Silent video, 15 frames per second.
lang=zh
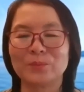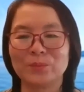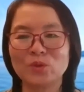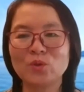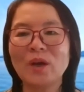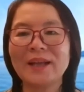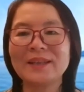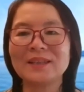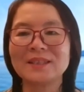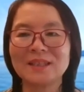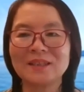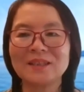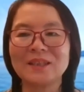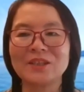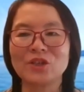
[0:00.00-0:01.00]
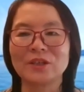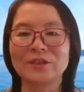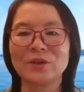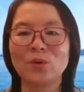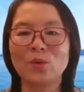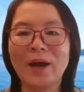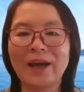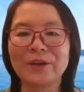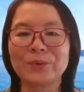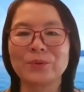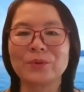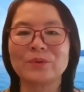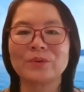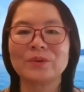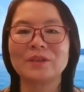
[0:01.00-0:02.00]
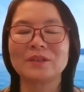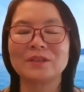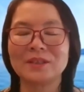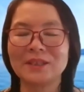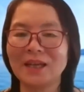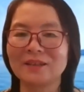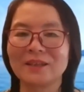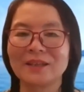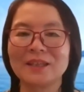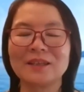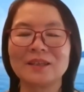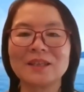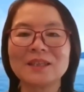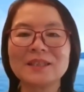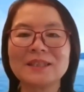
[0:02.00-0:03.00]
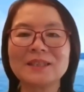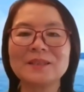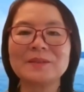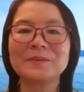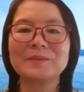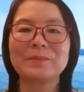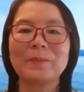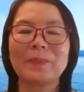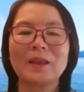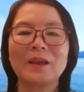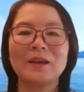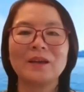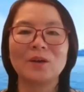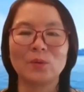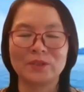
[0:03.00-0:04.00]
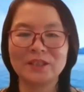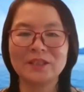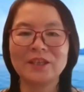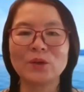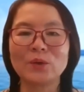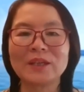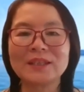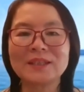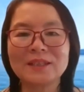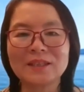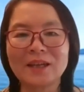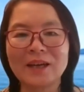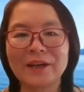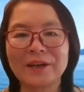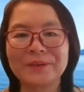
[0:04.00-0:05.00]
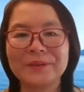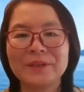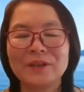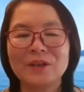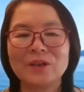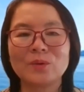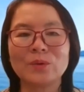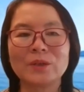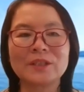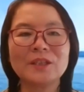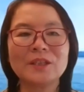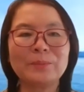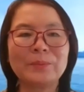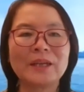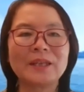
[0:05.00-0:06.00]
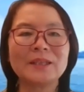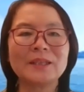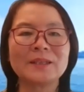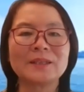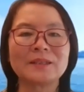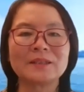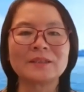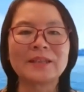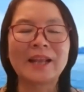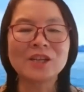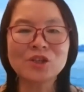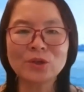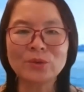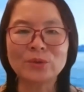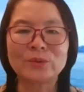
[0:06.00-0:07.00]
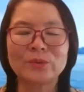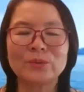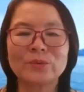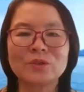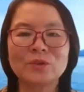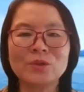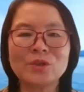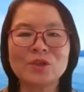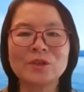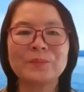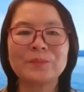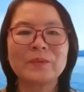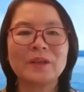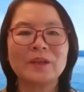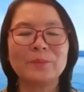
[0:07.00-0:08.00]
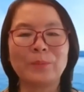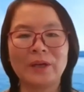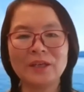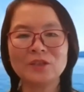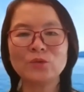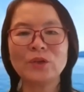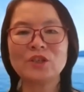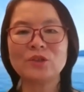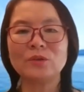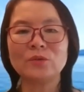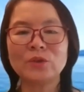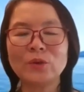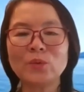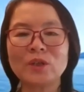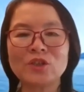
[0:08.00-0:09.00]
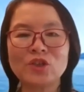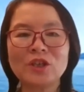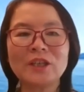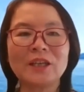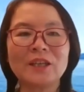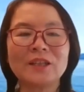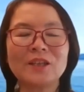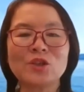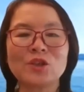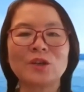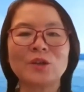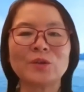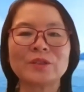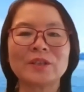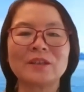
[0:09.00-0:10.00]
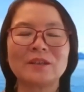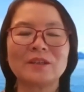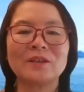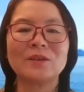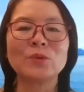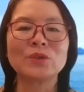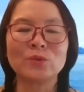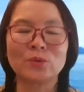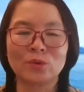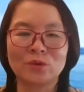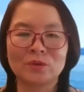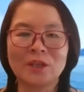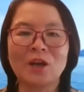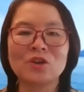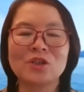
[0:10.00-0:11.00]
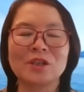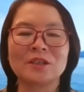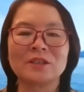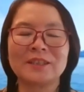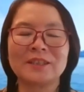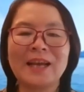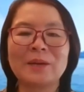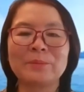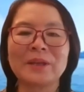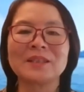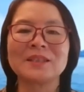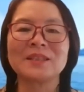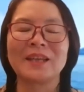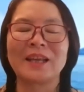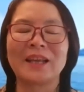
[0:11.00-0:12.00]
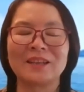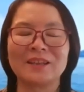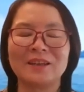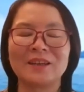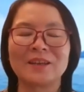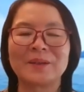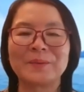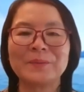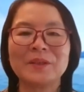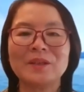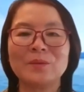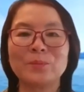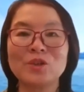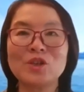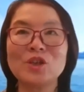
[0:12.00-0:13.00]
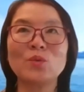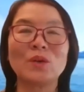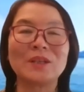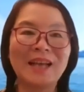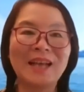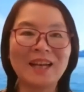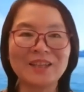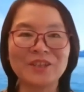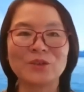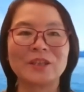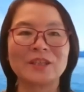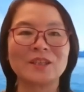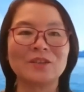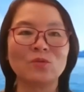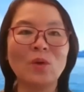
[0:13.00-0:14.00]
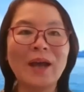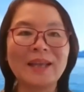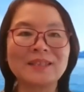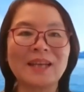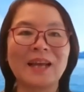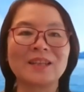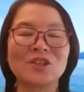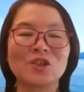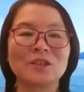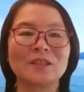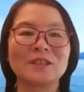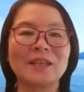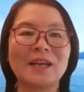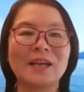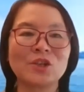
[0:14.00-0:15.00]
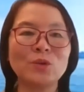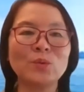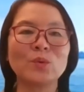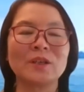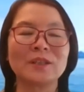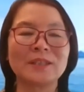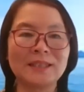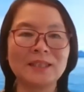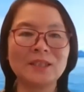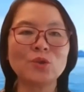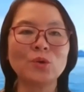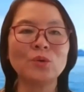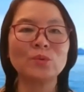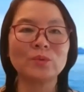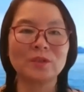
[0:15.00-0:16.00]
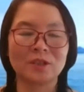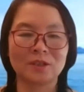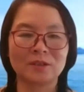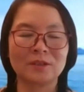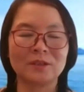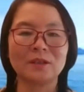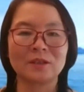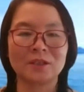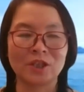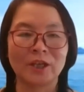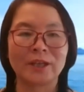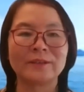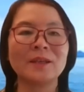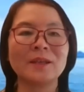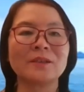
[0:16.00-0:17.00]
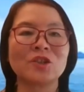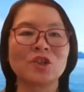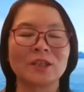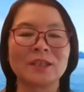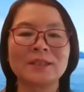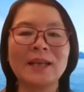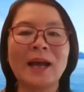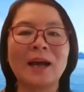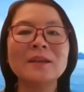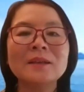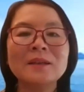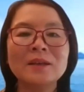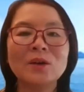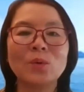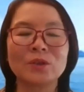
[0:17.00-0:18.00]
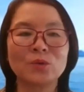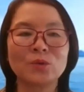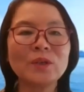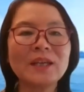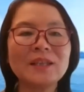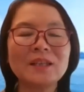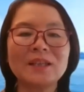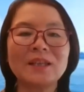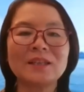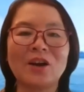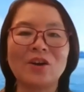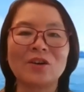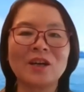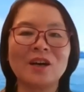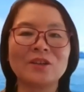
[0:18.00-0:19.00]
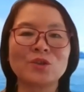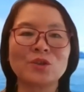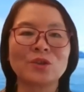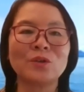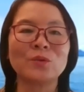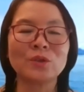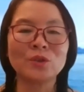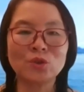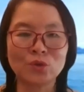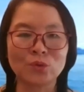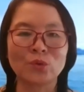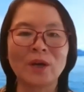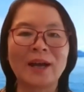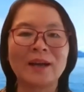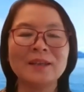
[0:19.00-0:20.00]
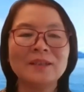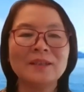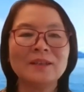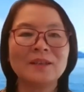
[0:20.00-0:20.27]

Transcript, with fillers: 不断的经历神的话语这样的一个更新。我记得有一次哈。我特别的难受，就是别人对对我质疑的时候呢，我就到十字架面前啊，不是我家里有一个外在的十字架，是我心中神的十字架，我就跪在那里祷告的时候，我说主啊，